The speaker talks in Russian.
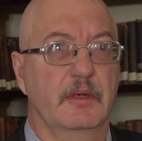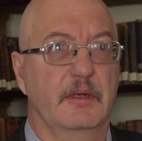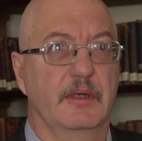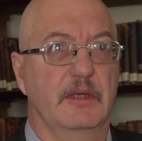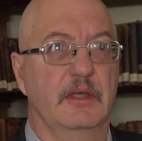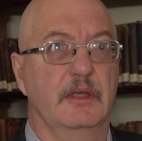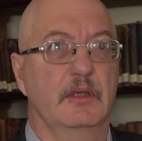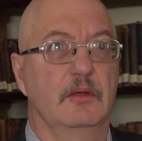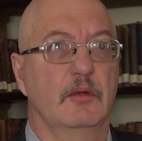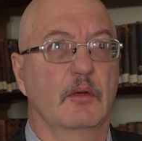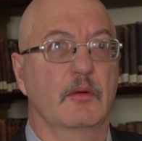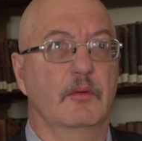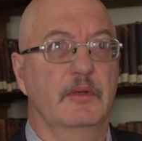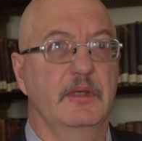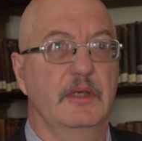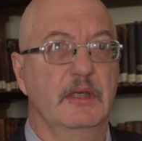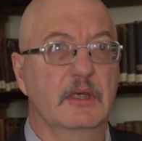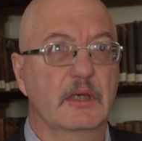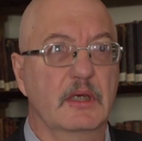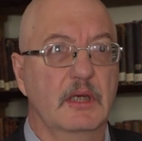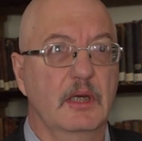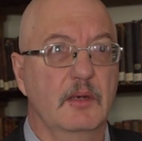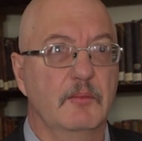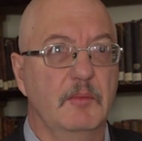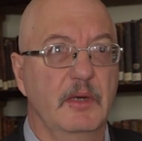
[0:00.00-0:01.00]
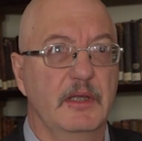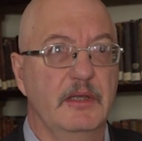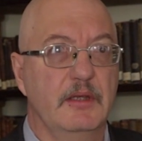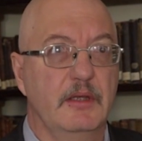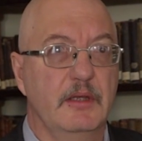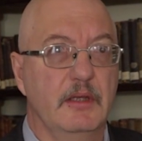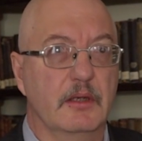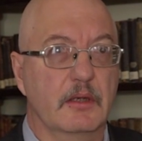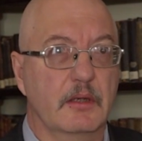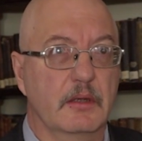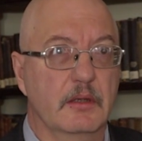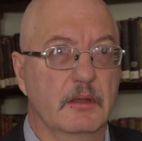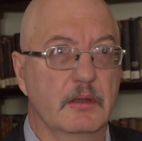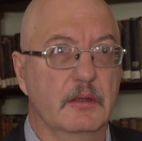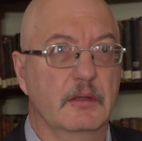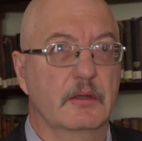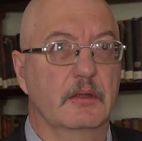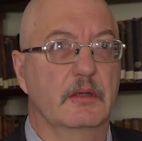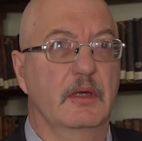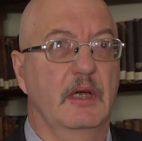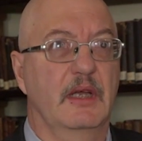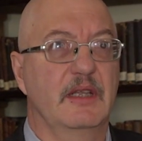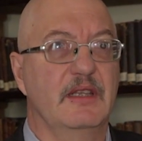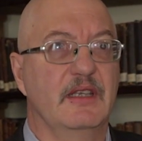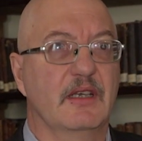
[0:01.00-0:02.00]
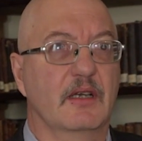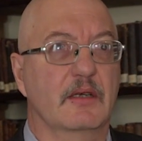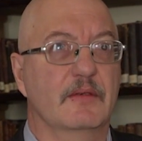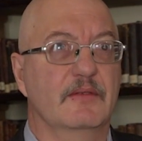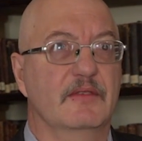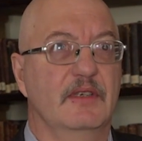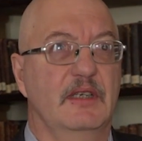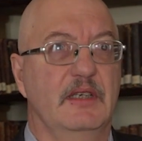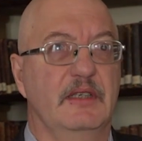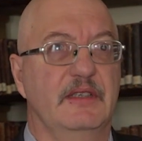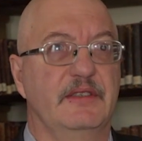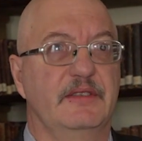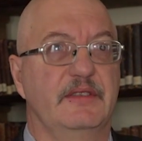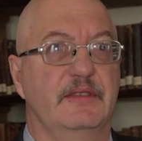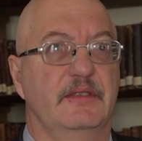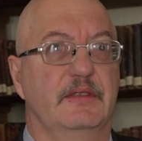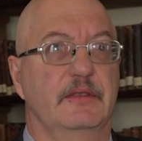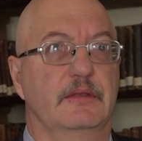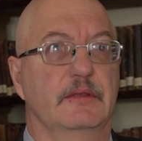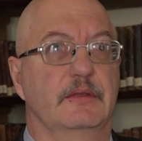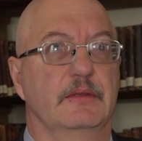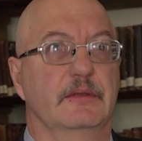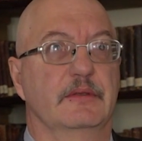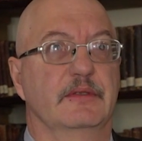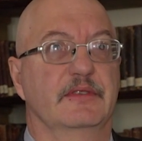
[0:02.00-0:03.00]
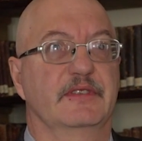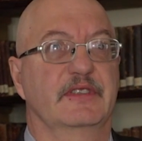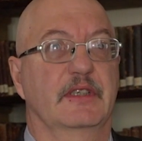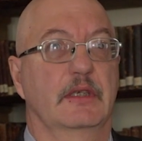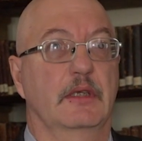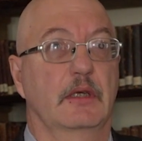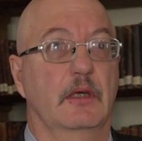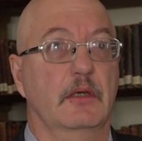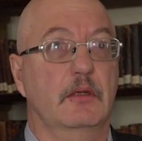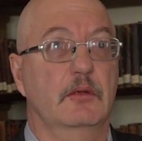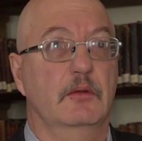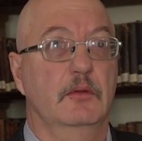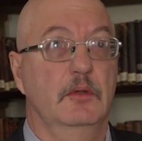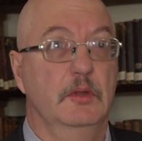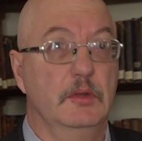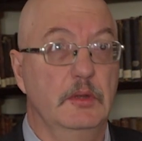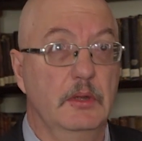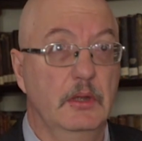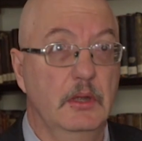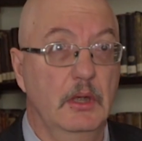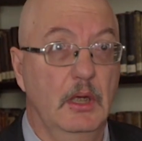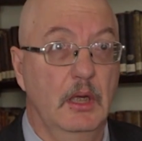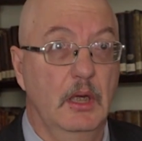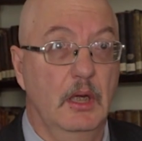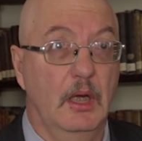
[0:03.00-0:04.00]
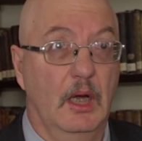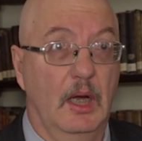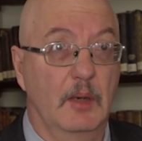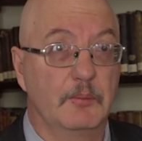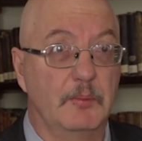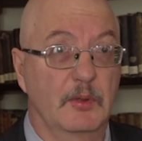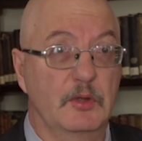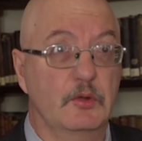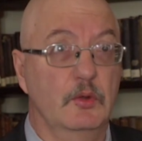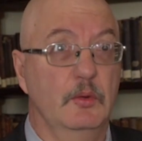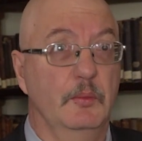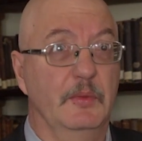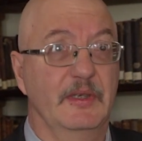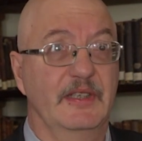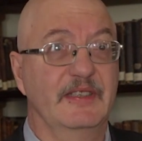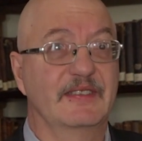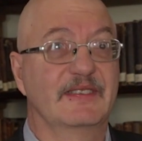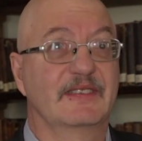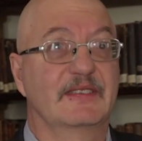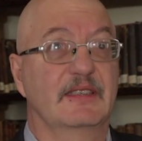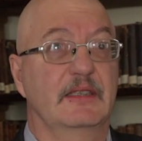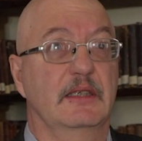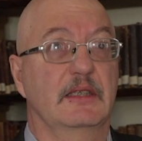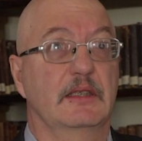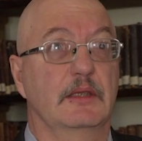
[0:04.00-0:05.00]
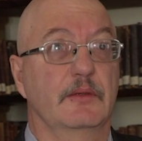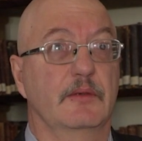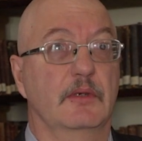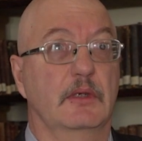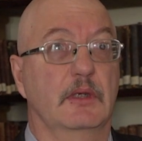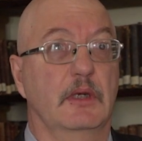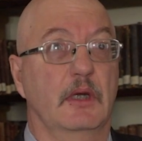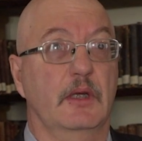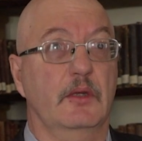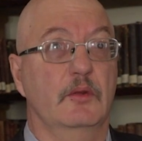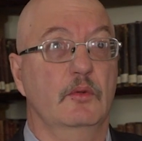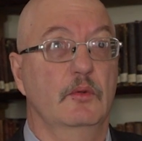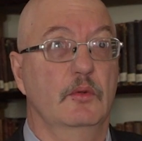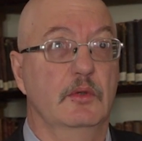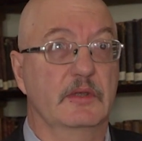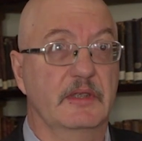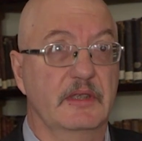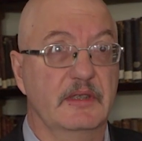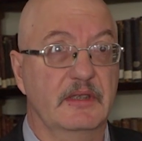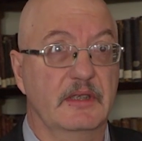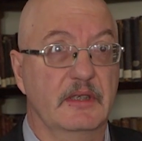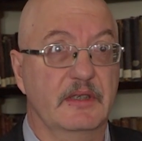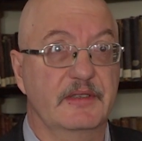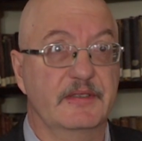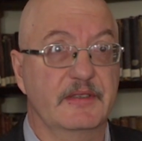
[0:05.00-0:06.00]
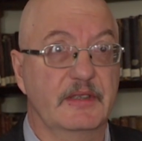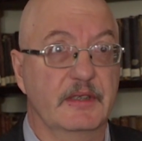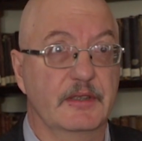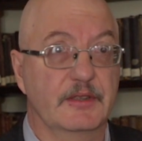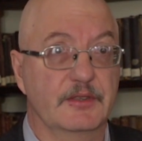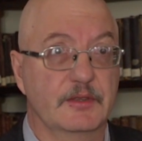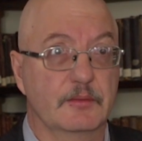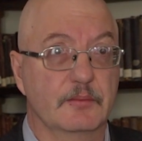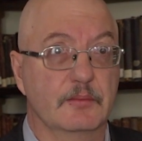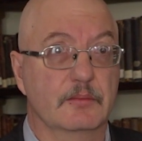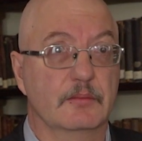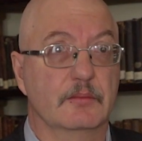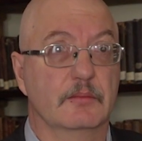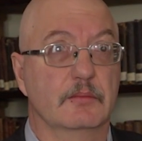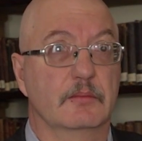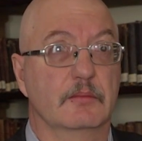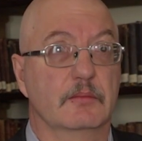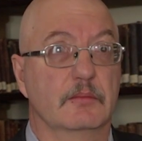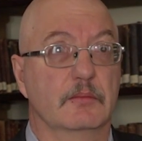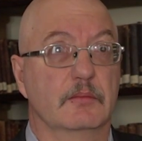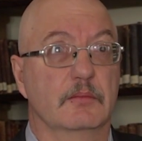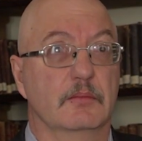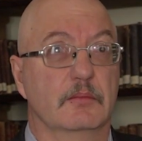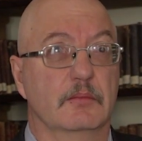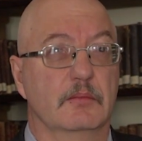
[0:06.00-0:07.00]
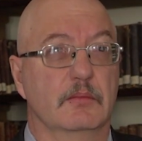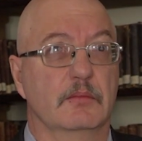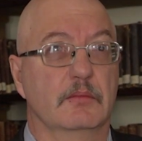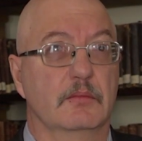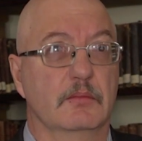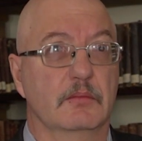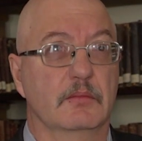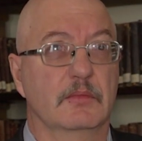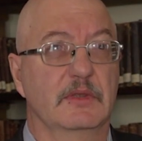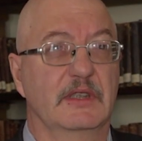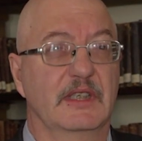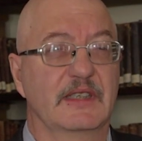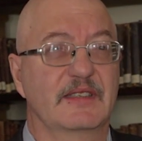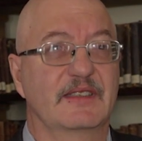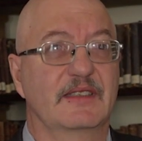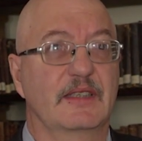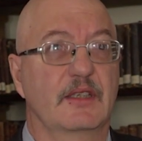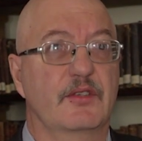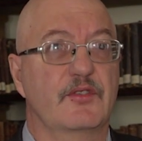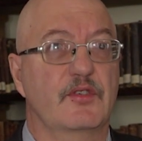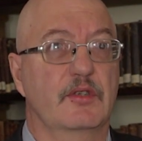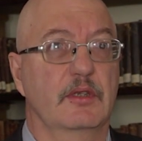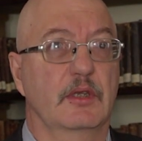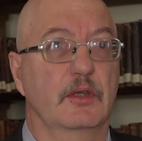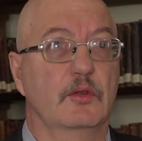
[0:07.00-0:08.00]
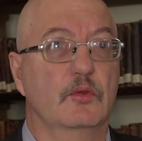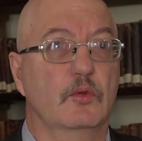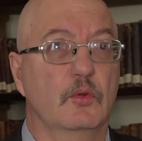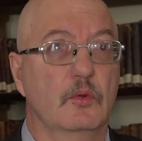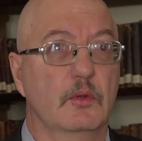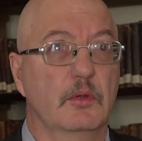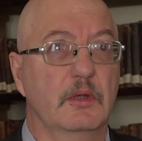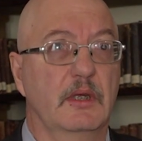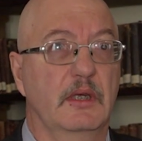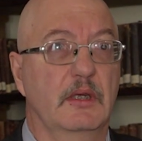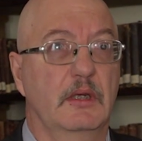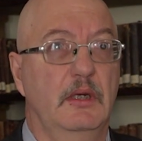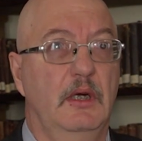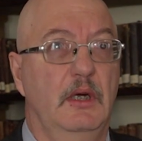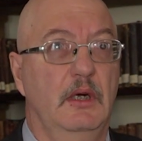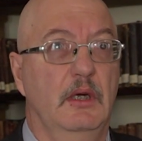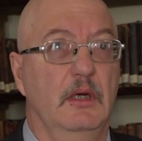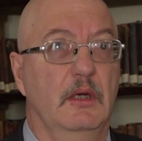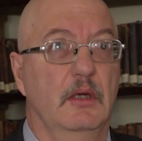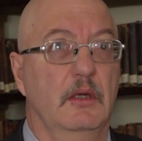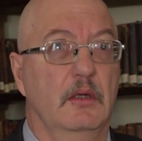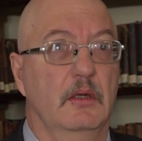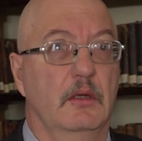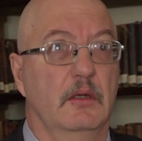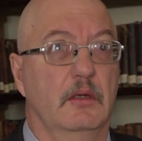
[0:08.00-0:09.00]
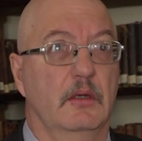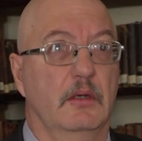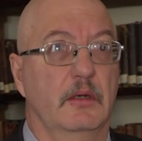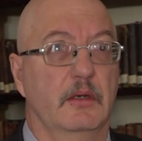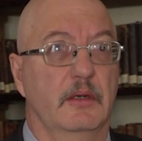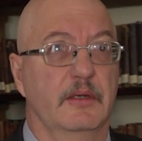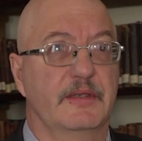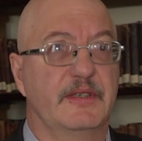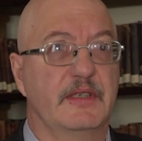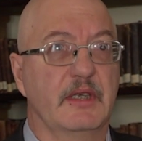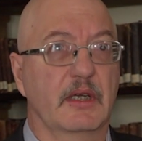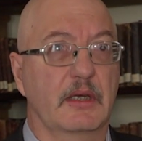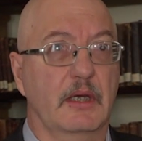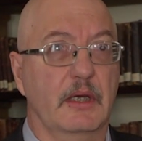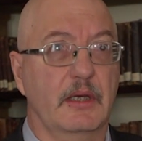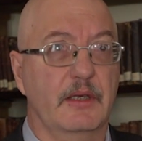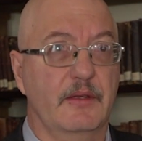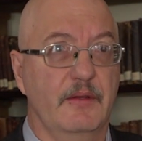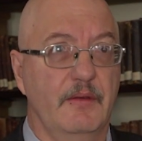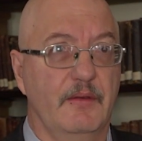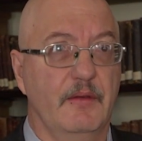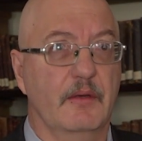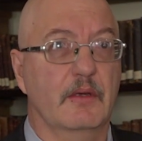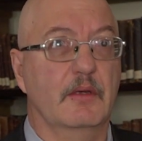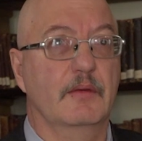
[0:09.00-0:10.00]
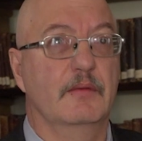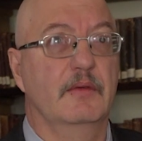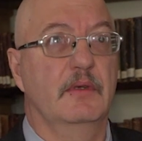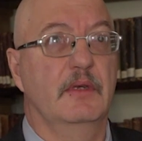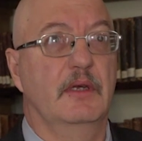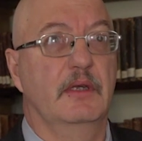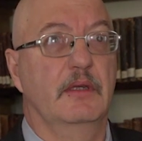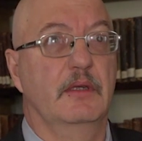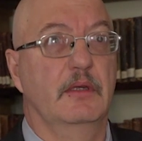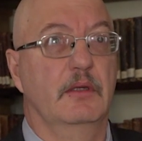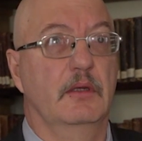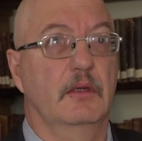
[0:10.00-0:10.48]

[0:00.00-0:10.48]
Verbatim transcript: и другие командиры, э, они рвались э, за кордон, а потом из-за этого кордона, так скажем, достаточно долго терроризировали